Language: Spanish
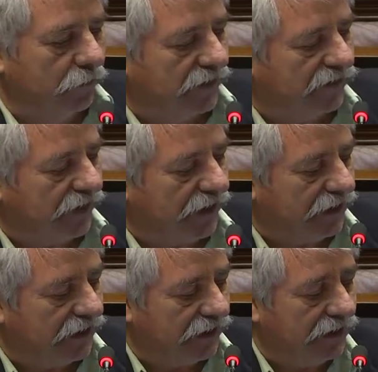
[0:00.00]

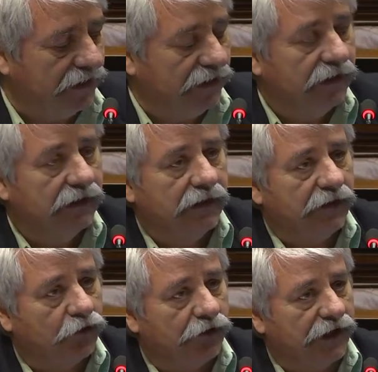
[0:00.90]
presidente.
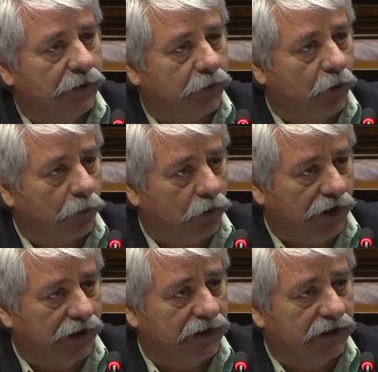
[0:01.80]
Yo quería
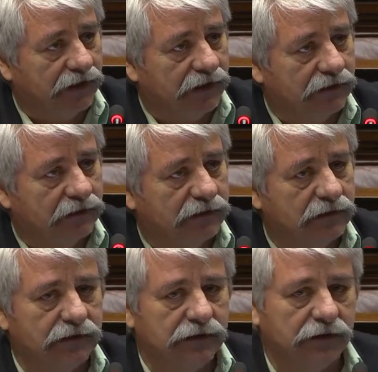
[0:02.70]
proponer
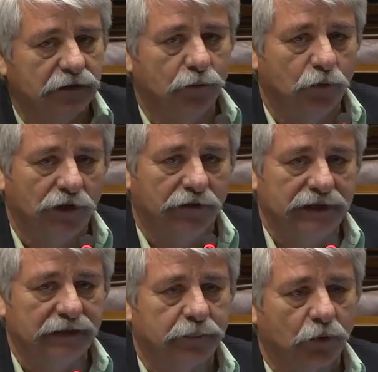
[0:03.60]
como
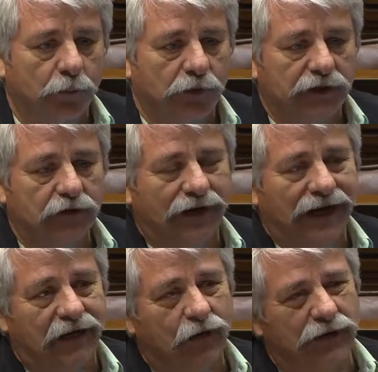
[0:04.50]
debate propuesto
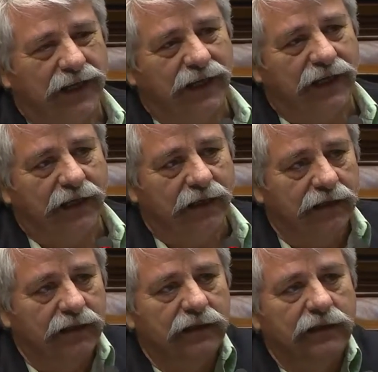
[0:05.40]
algo que
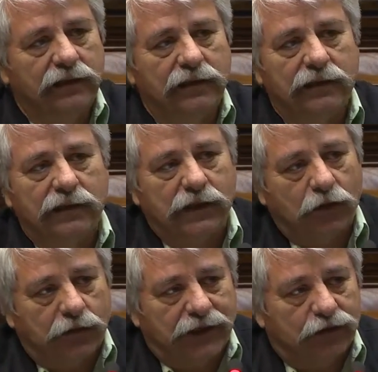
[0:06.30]

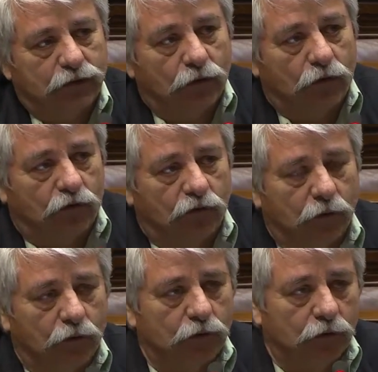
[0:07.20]
creo que todos
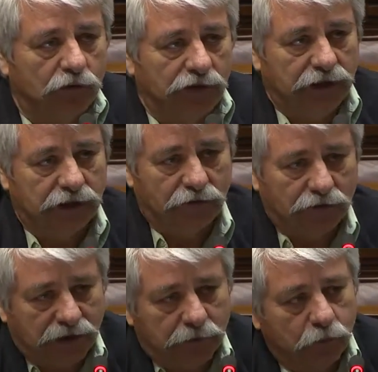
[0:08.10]
somos conscientes,
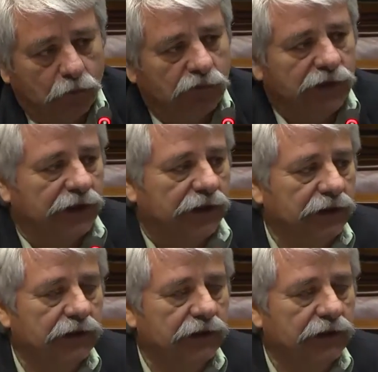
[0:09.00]
yo ya puse